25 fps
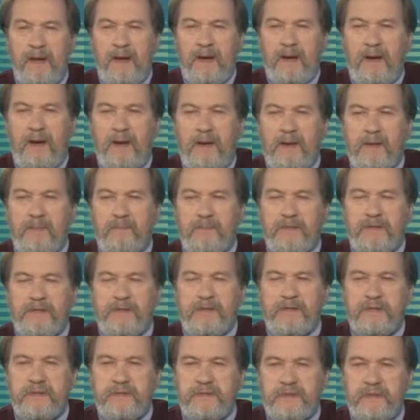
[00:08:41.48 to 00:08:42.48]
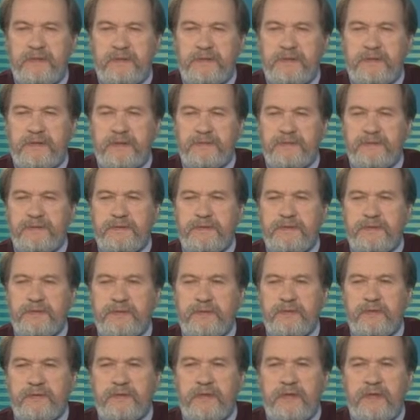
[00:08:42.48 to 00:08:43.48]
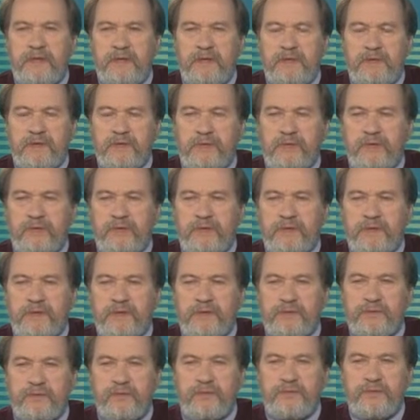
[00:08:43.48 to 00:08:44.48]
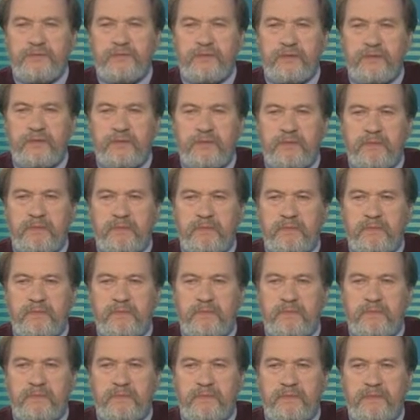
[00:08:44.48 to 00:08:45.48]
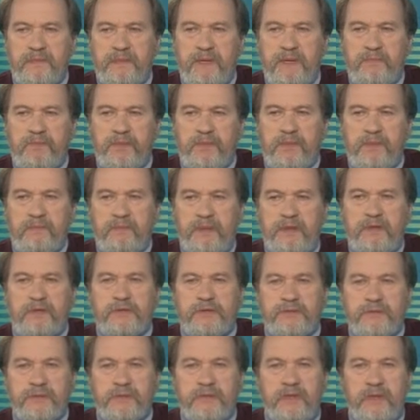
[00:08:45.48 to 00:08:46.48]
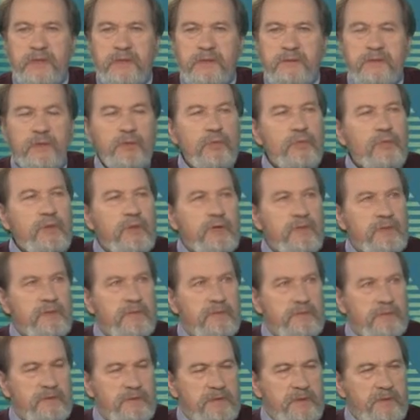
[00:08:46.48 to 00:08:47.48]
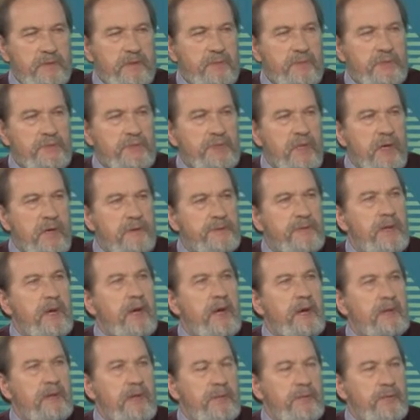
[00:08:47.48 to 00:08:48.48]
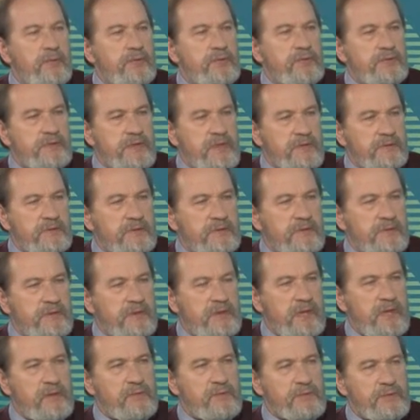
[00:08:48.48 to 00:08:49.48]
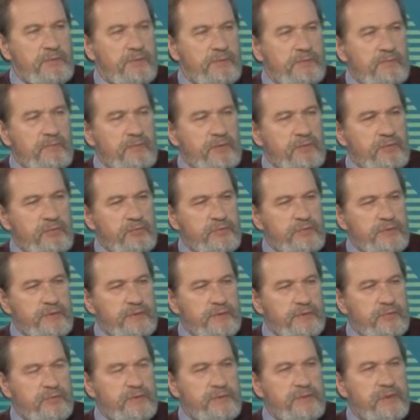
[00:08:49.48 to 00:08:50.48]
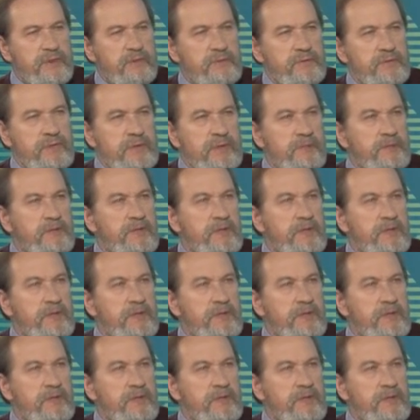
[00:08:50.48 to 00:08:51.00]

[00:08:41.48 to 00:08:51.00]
э, плетение из лозы, из корня. Из корня. То есть э, я понимал, что я не могу один. Это получа... Да, я получается, была, да? я уже вот верхушки, то есть я уже как бы